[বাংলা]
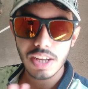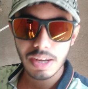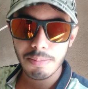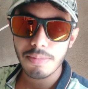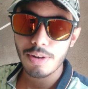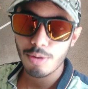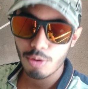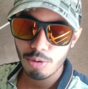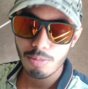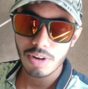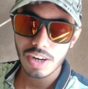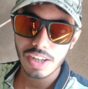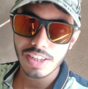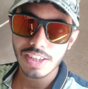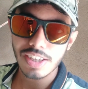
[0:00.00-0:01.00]
এমনি
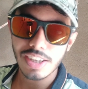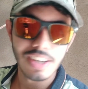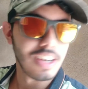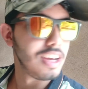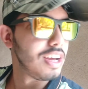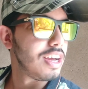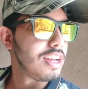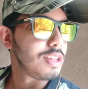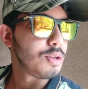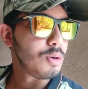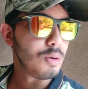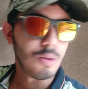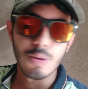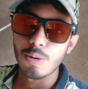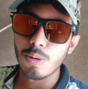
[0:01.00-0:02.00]
হনুমান আছে তো
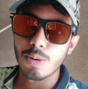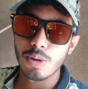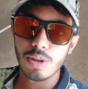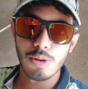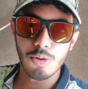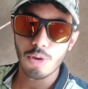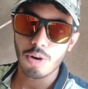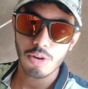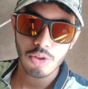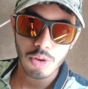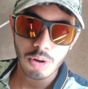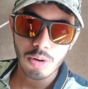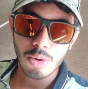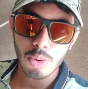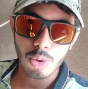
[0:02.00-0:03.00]
যখন
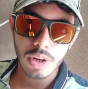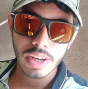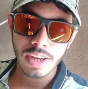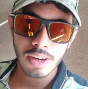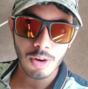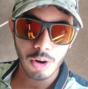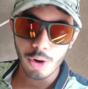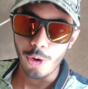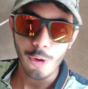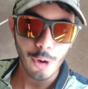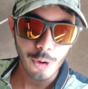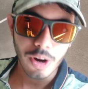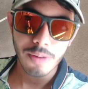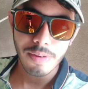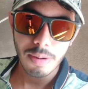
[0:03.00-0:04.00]
তখন ঢুকে গন্ডগোল
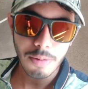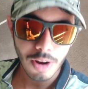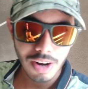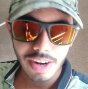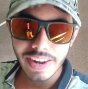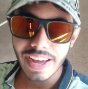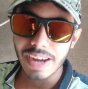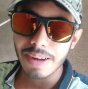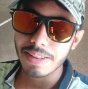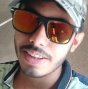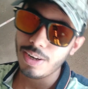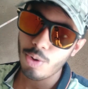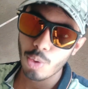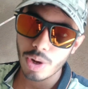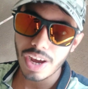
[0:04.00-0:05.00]
করে ফেলবে অলরেডি
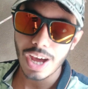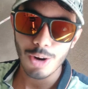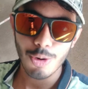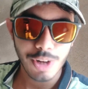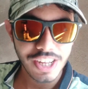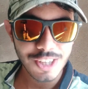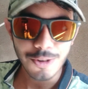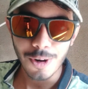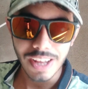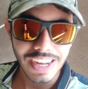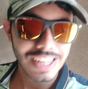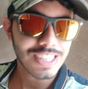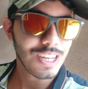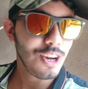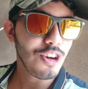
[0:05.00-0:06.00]
একদিন ঢুকে আলু নিয়ে চলে
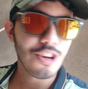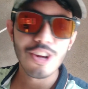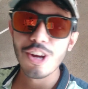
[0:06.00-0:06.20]
গেছিলো